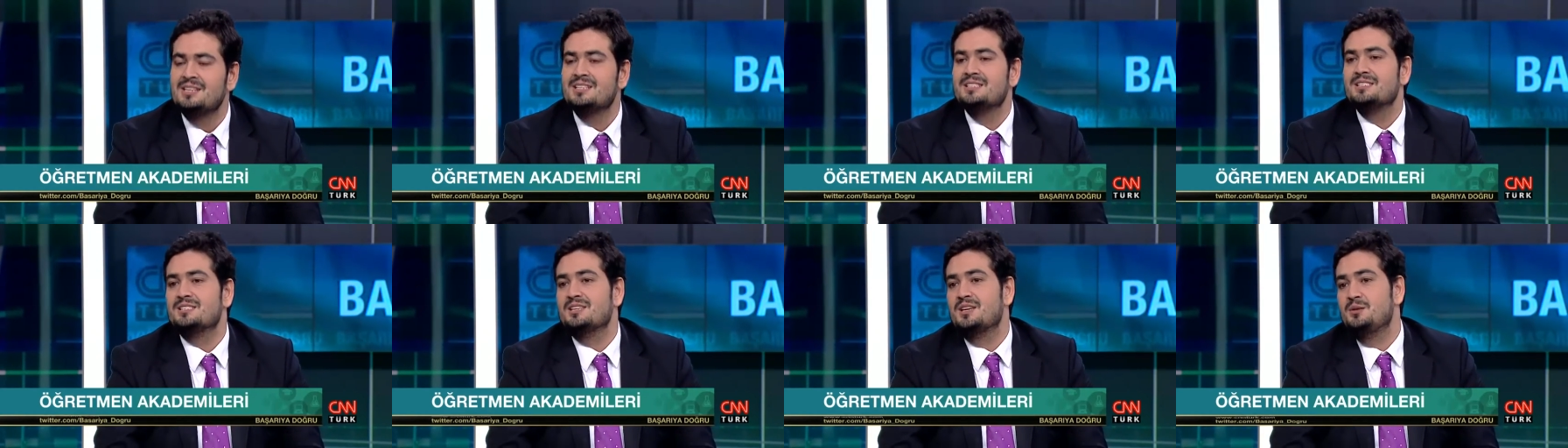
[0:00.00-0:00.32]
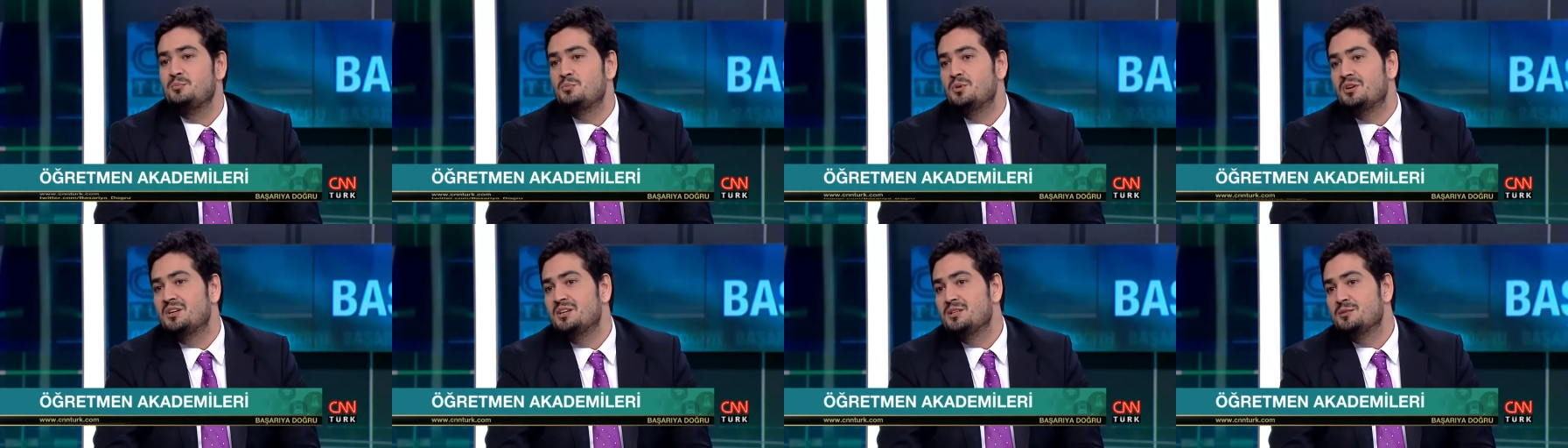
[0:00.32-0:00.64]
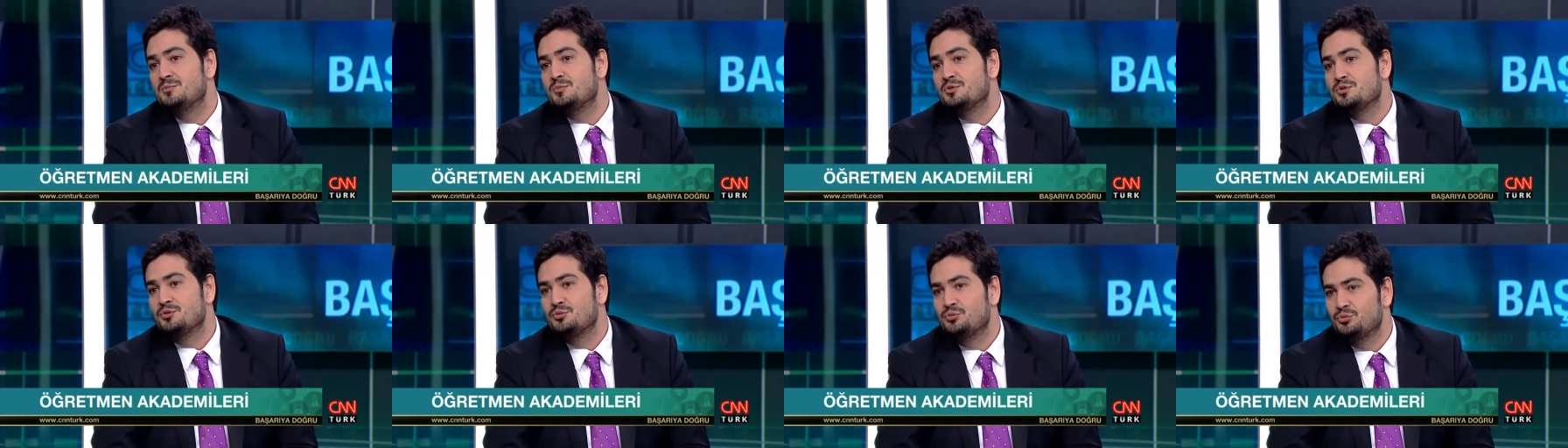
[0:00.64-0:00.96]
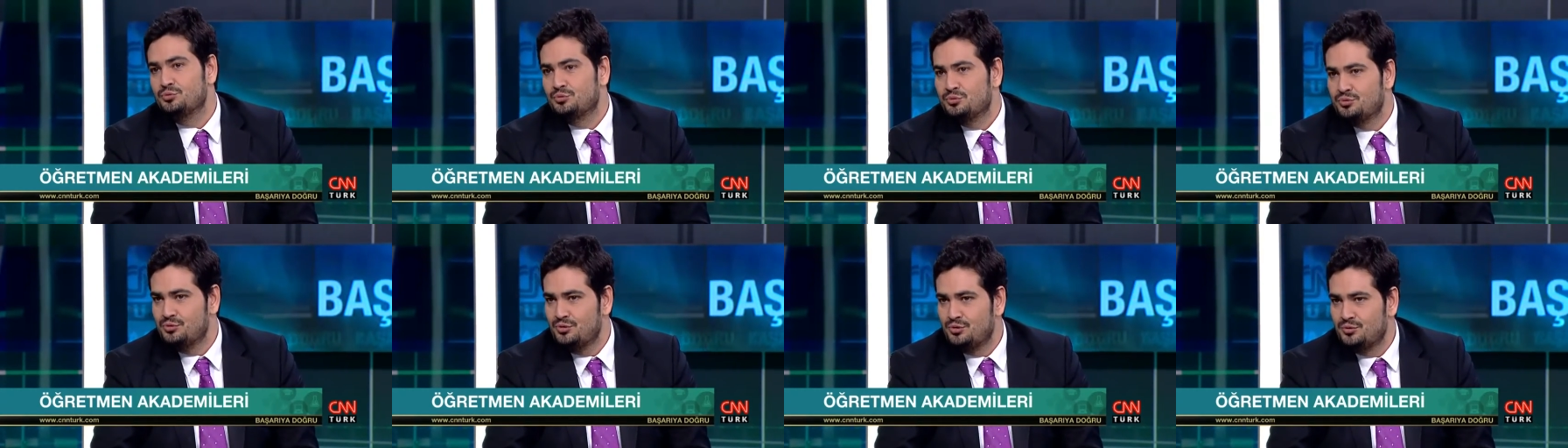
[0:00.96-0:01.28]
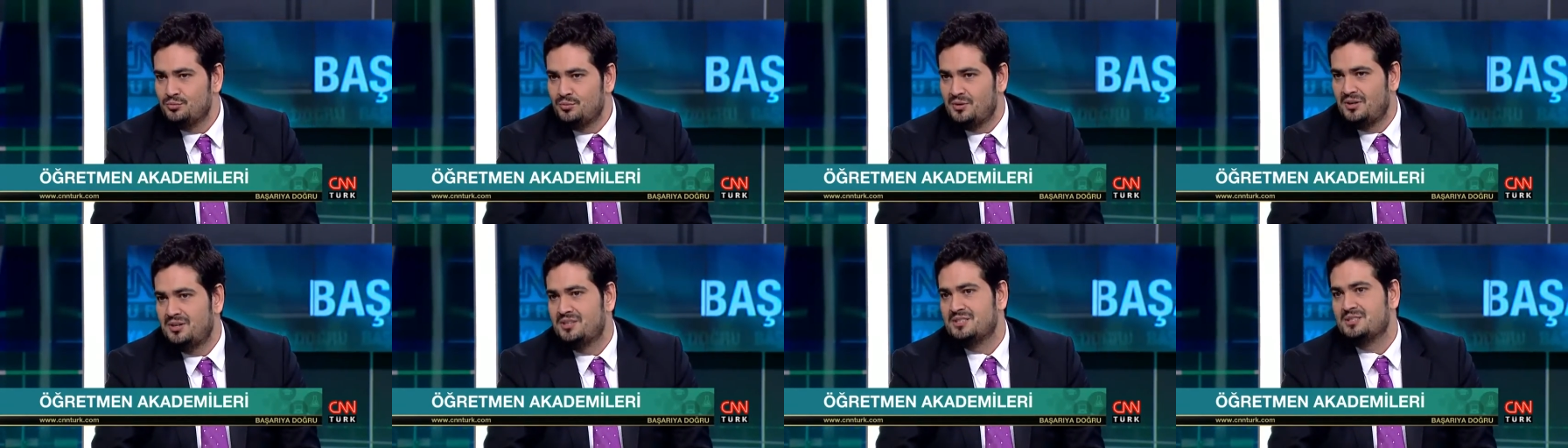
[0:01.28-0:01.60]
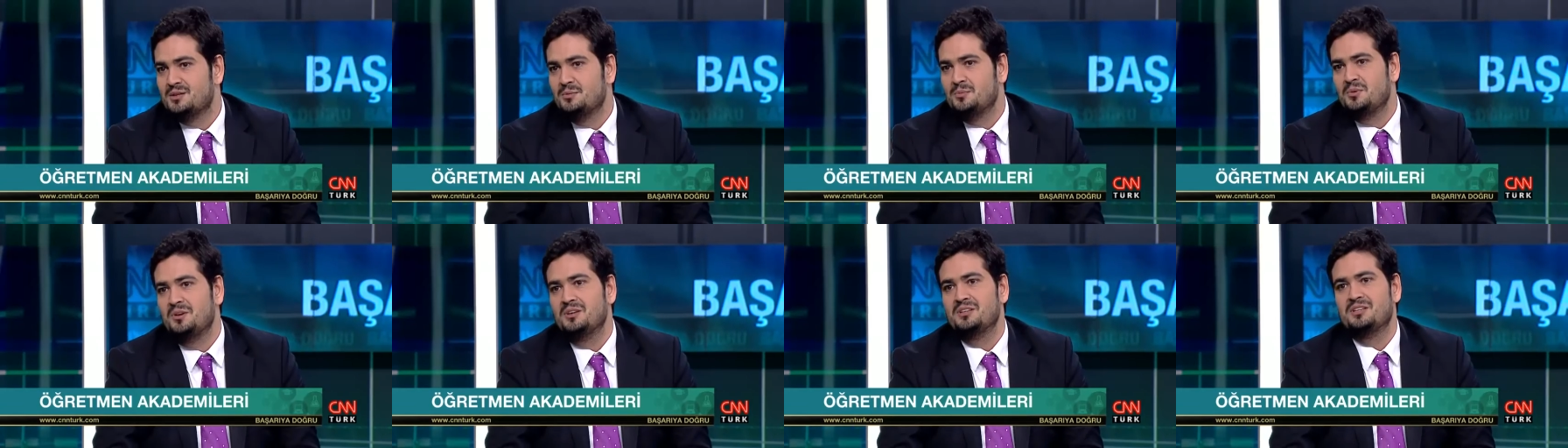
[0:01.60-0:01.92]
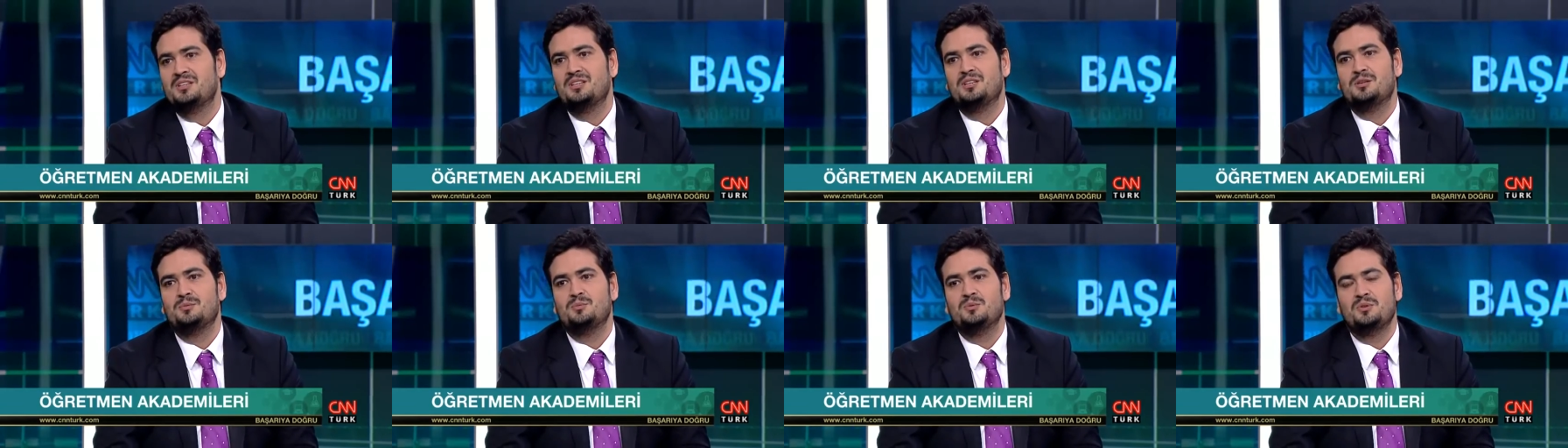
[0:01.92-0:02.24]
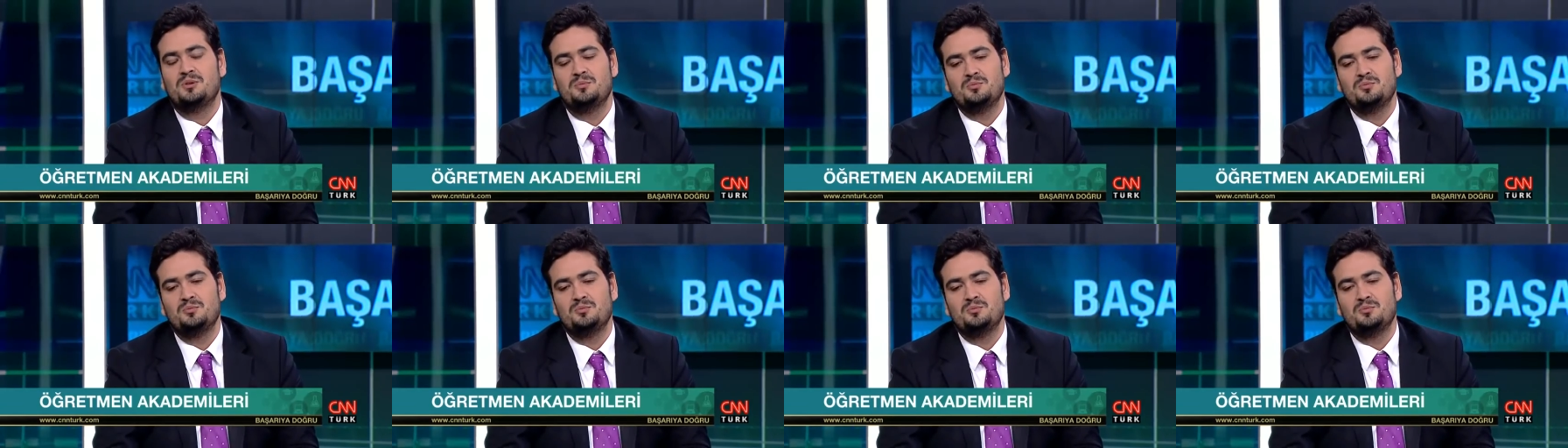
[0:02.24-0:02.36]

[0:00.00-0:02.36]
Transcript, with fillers: Sayın Bakanımızı kutluyorum her zamanki gibi.